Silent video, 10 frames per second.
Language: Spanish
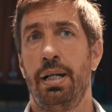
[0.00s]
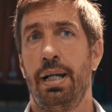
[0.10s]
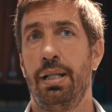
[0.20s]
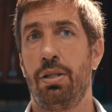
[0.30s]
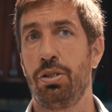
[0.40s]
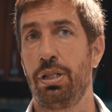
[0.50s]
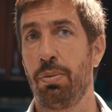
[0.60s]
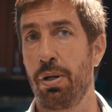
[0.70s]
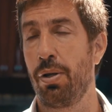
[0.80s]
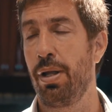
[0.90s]
Entonces,
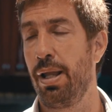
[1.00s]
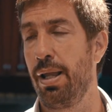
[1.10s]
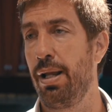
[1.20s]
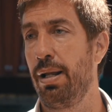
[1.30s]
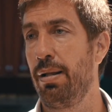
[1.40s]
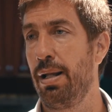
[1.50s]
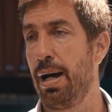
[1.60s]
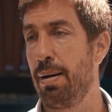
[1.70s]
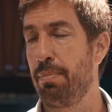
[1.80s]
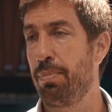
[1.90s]
bueno, desde
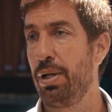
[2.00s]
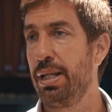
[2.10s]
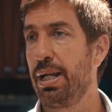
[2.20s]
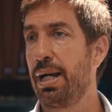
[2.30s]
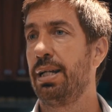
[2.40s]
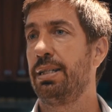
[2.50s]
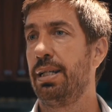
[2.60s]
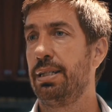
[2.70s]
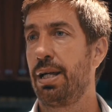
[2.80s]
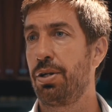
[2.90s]
la política que se
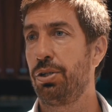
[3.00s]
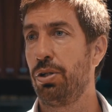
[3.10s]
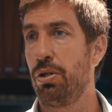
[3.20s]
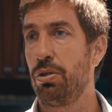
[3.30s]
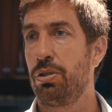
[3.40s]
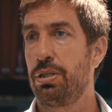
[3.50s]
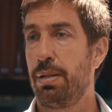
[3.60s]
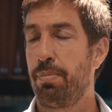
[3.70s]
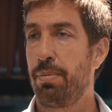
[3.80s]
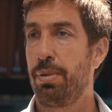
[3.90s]
desarrolló se
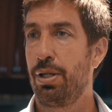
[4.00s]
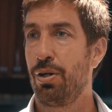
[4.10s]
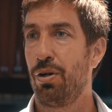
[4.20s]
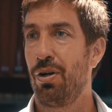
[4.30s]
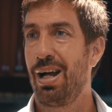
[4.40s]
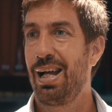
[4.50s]
permitió